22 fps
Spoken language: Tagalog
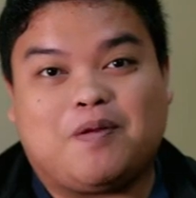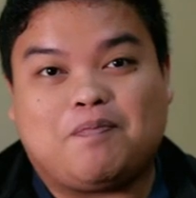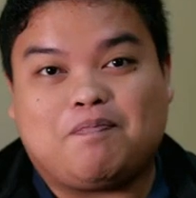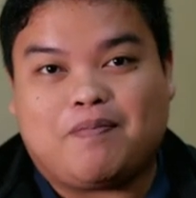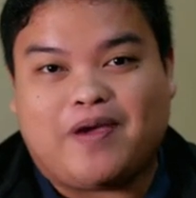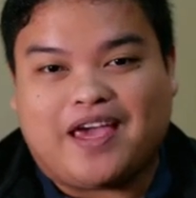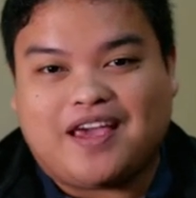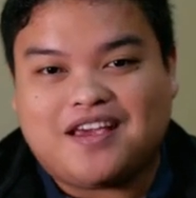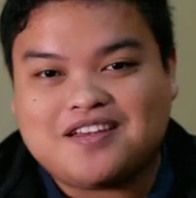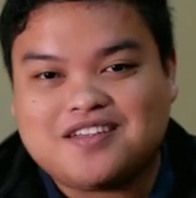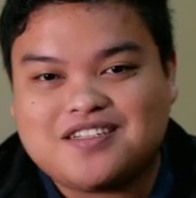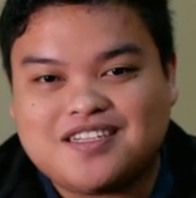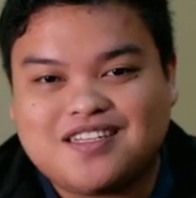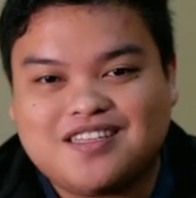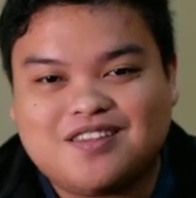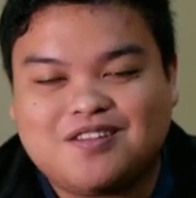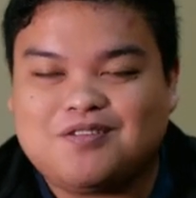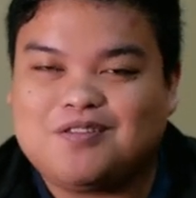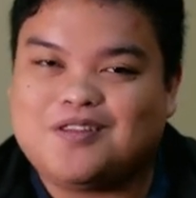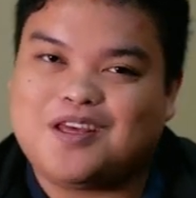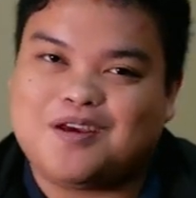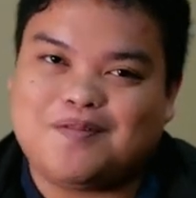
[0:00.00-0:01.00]
be
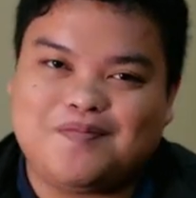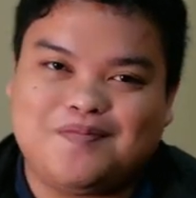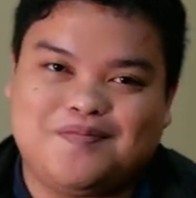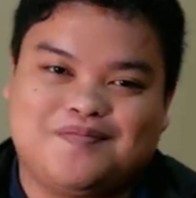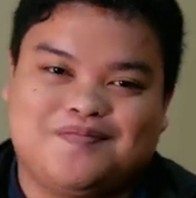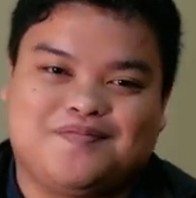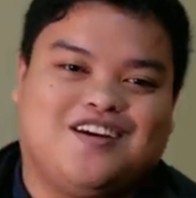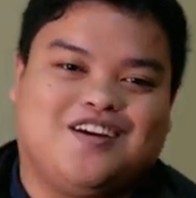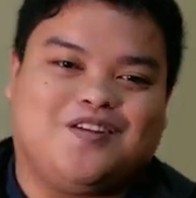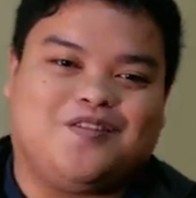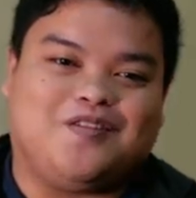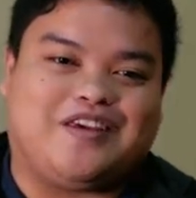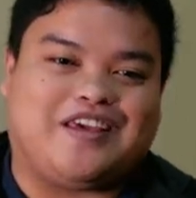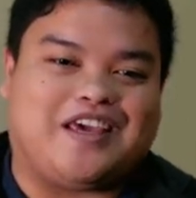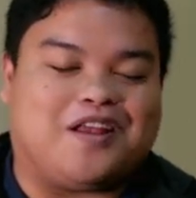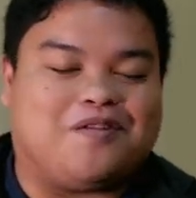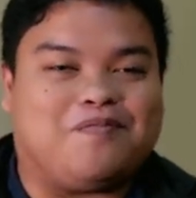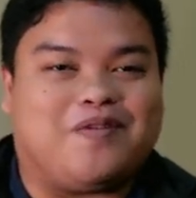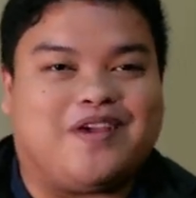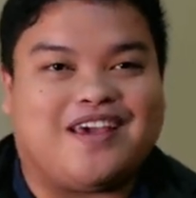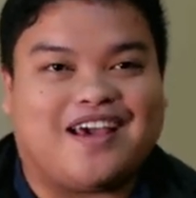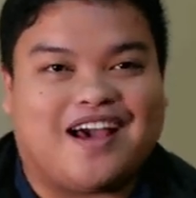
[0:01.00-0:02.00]
patient to them, we
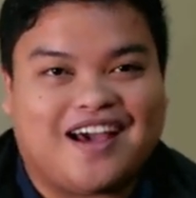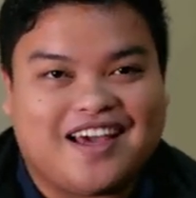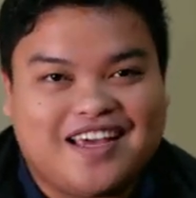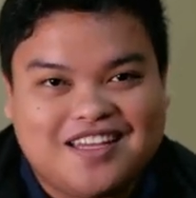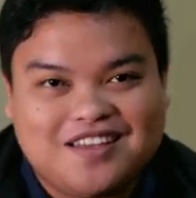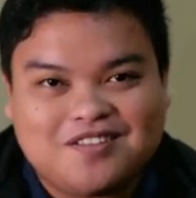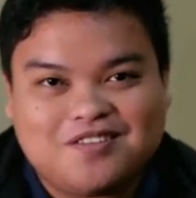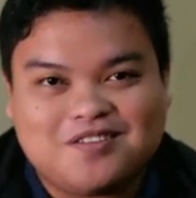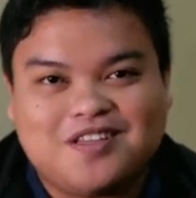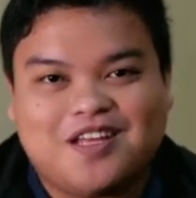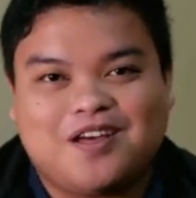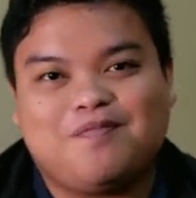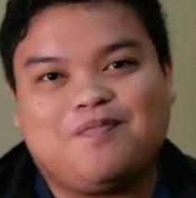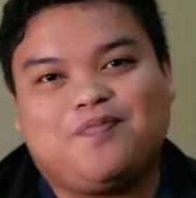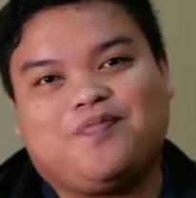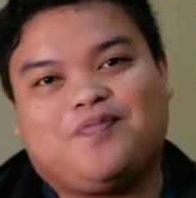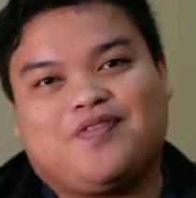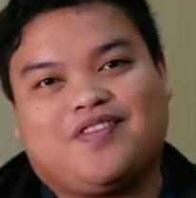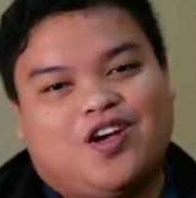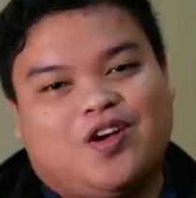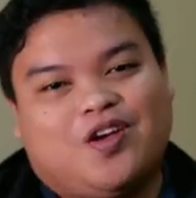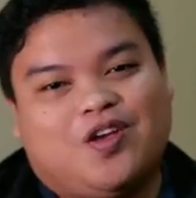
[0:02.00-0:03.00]
can be kind to
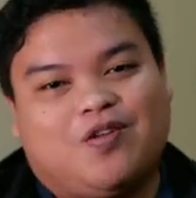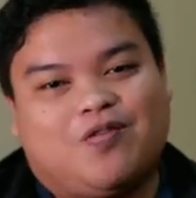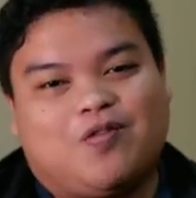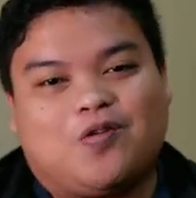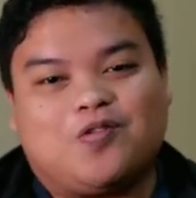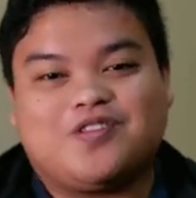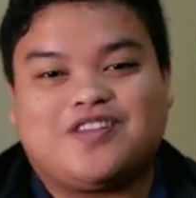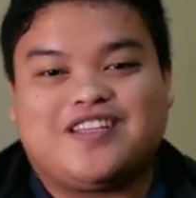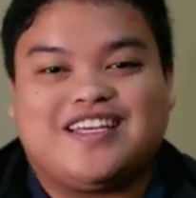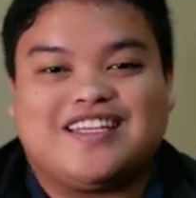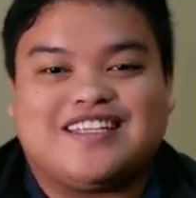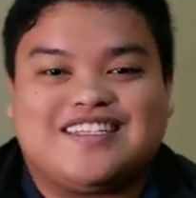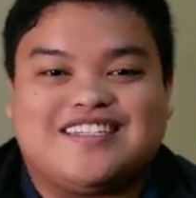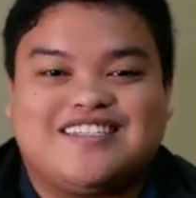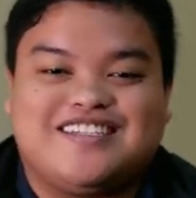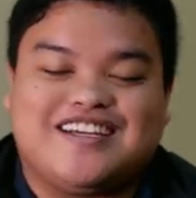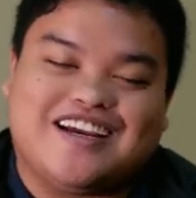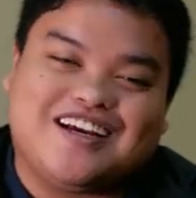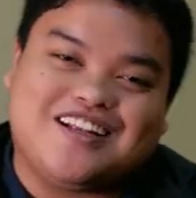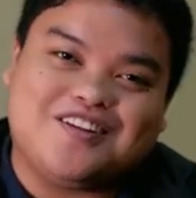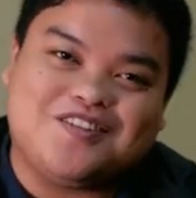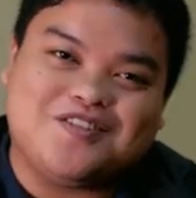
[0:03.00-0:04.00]
them, we won't get
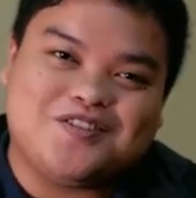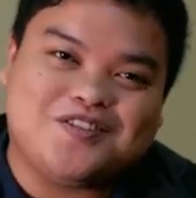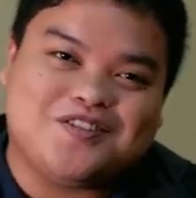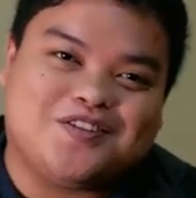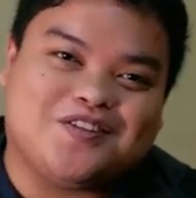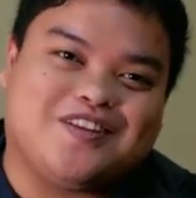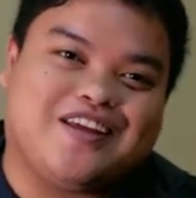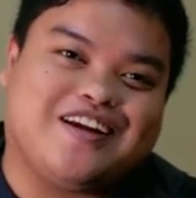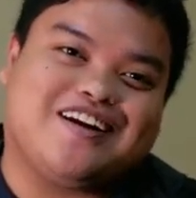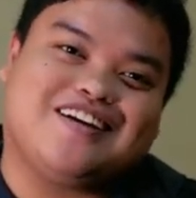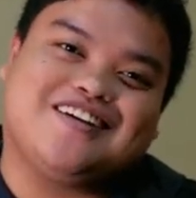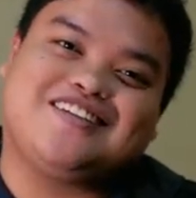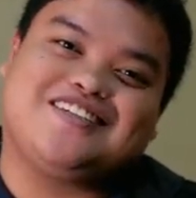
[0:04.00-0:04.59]
jealous to their